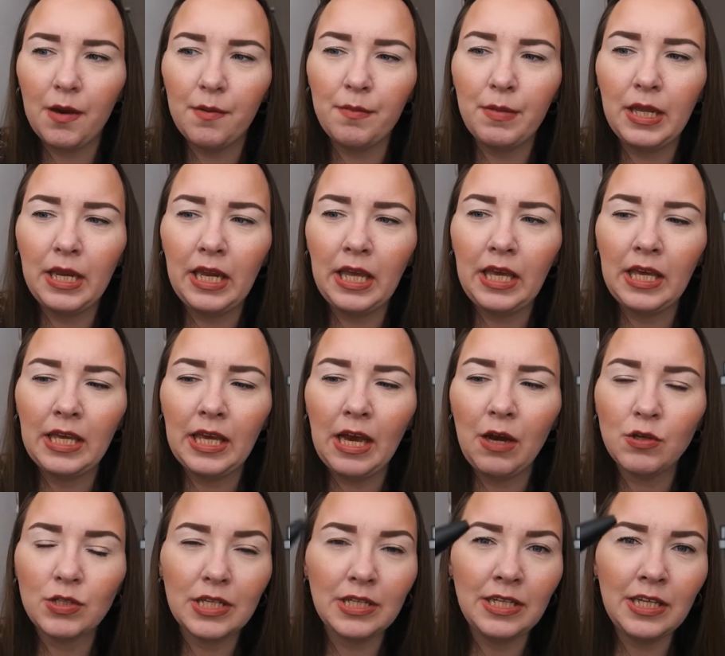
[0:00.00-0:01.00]
brilla,
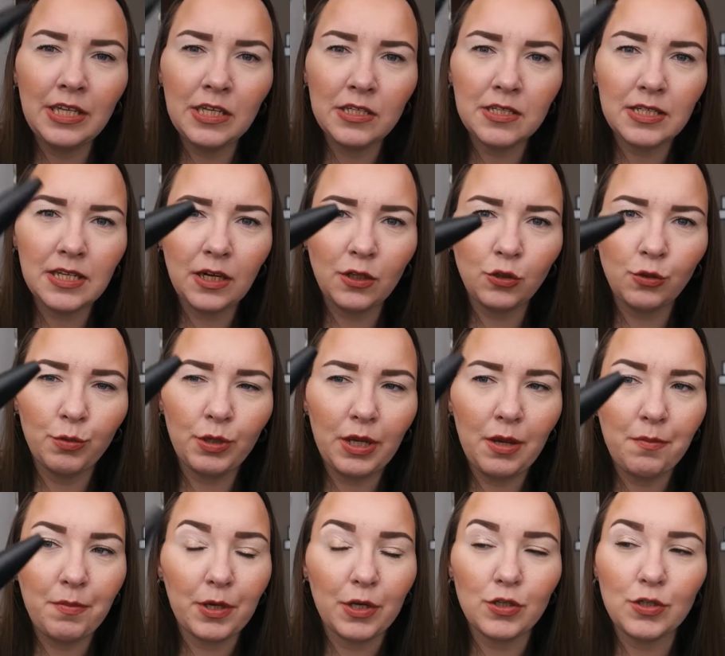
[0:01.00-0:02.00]
o sea, tiene cierto
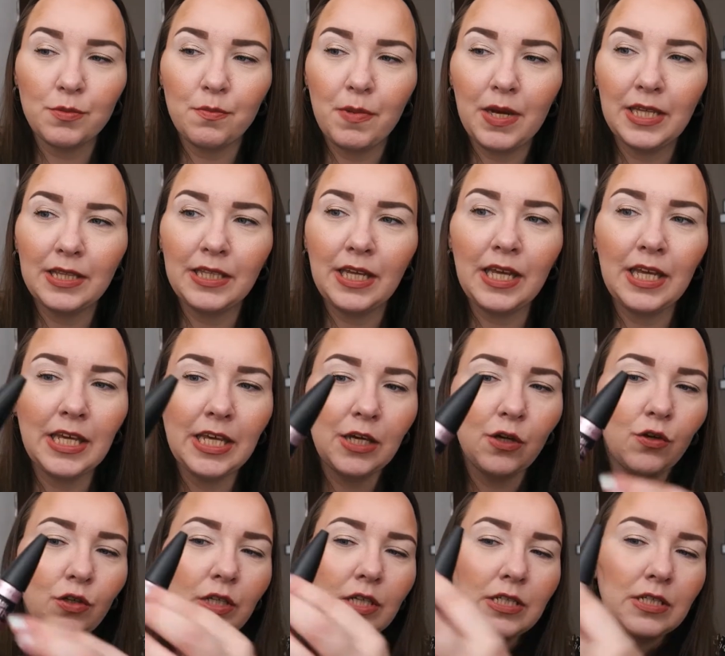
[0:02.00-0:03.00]
brillo, pero es mate y
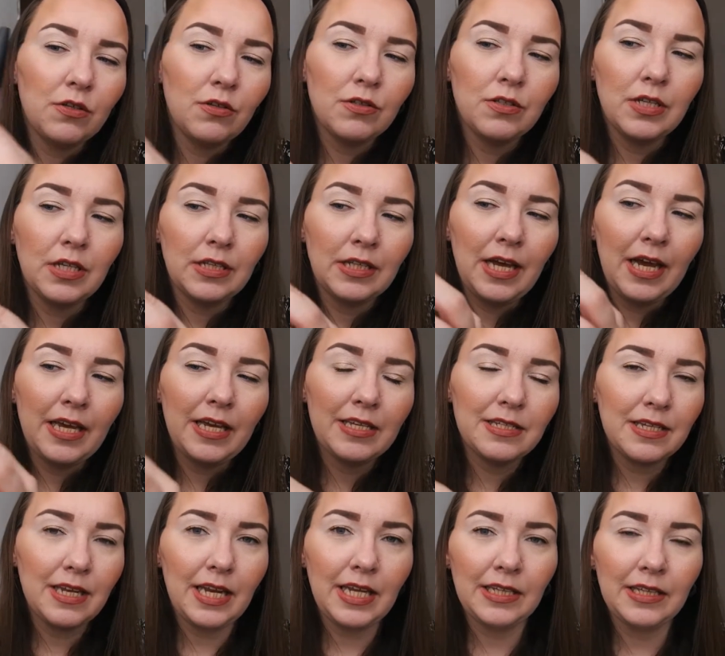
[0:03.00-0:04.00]
con estos
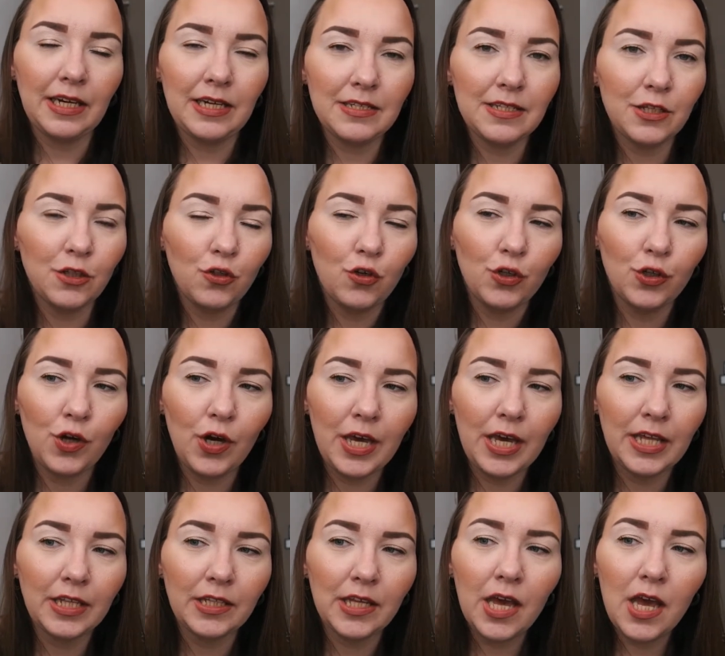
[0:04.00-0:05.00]
detalles, letras y todo
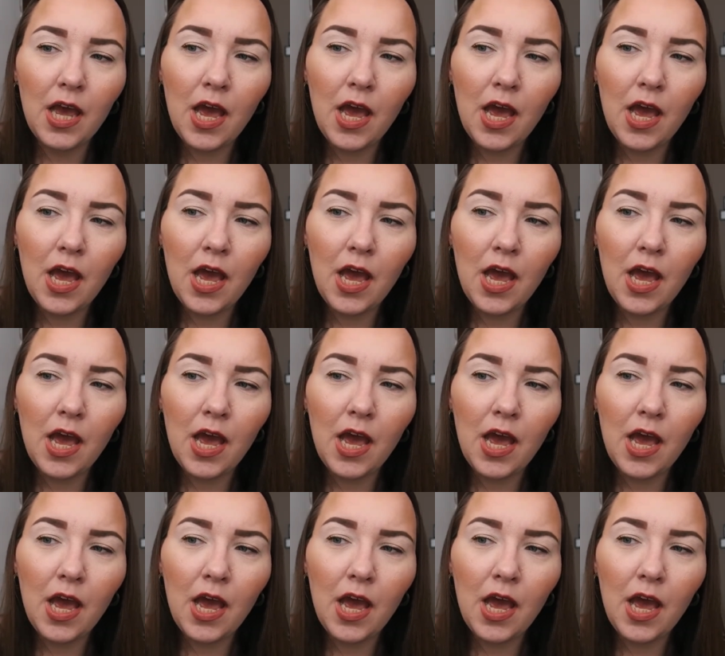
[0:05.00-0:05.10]
en,